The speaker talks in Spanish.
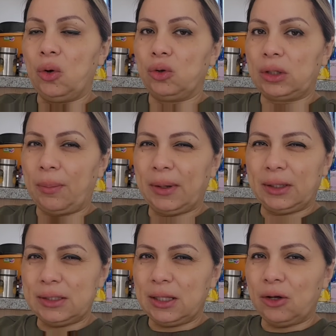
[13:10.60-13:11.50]
otra
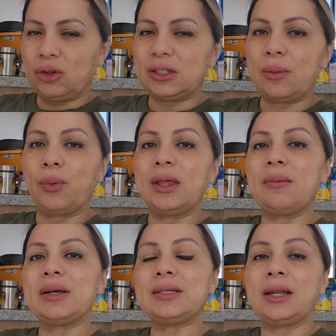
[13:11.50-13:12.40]
partecita donde se puede
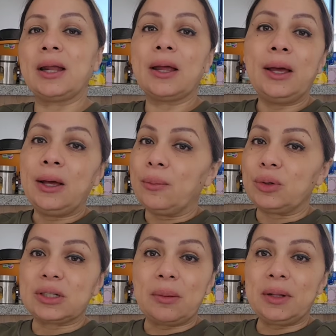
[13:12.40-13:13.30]
almacenar,
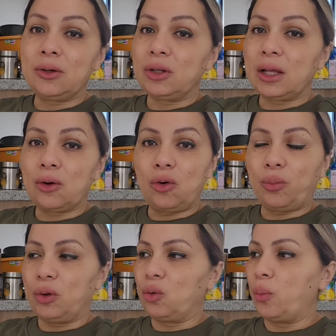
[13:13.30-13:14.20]
pues realmente ahorita no
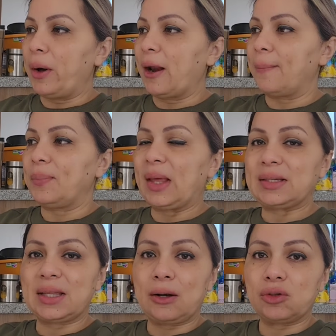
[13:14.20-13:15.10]
lo puedo ocupar,
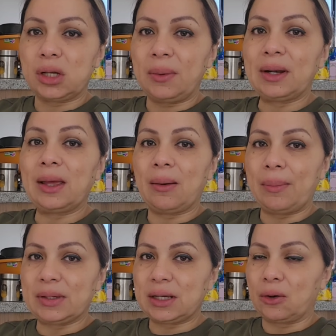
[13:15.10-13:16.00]
hasta no saber qué
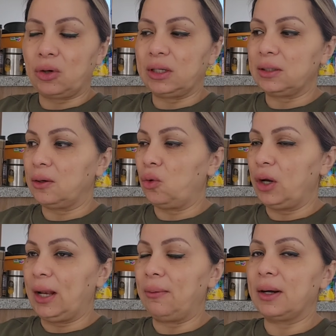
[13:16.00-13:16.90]
va a pasar con él,
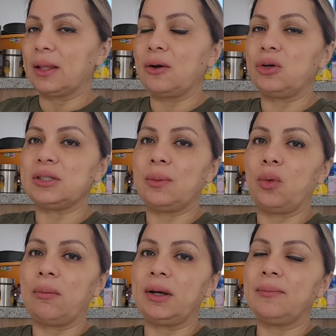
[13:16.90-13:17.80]
con él ¿verdad? Con ese
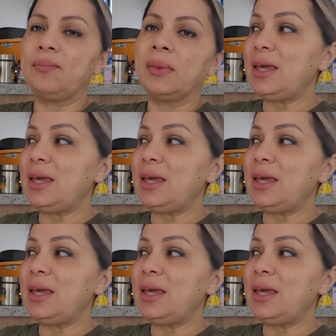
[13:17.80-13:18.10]
mueble.